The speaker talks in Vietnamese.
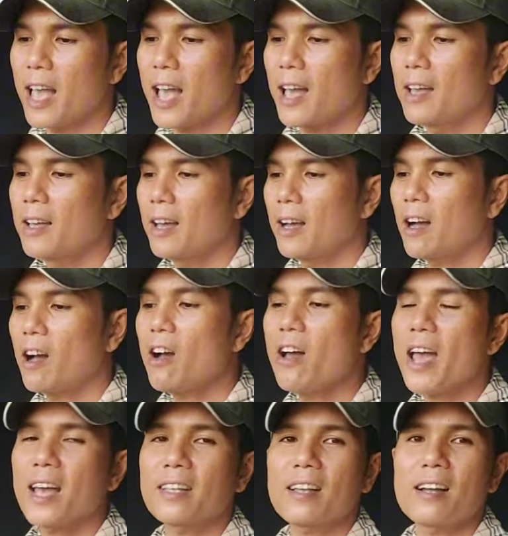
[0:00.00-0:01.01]
già có
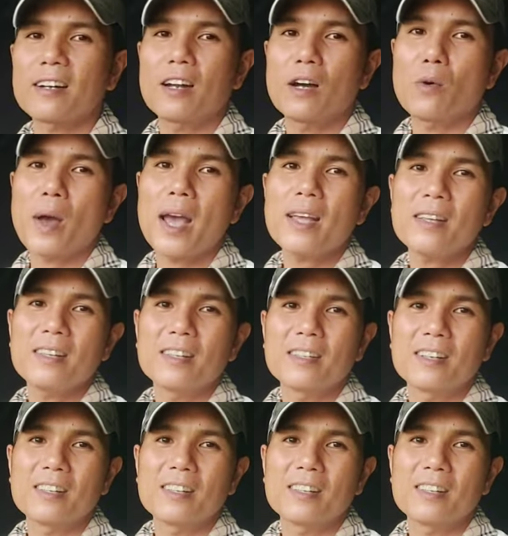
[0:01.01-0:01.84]
hai chân rỡ quái